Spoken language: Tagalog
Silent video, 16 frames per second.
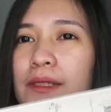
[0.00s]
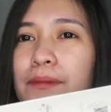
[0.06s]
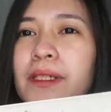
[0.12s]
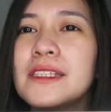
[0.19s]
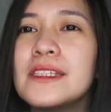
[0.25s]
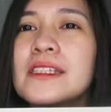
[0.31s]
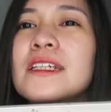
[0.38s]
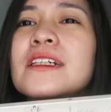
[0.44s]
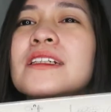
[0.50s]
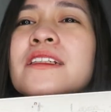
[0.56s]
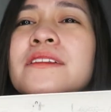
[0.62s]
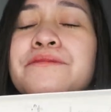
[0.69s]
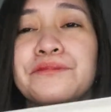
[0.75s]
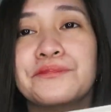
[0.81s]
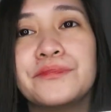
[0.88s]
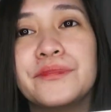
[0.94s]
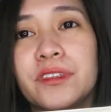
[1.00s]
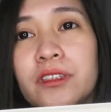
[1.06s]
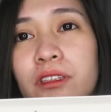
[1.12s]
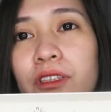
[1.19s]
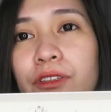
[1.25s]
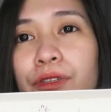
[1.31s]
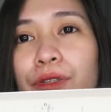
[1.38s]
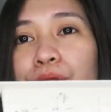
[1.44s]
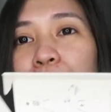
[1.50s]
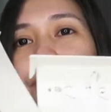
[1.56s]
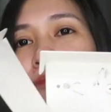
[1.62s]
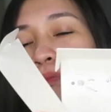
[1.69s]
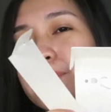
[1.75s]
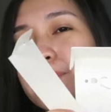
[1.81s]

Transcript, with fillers: But still, you know,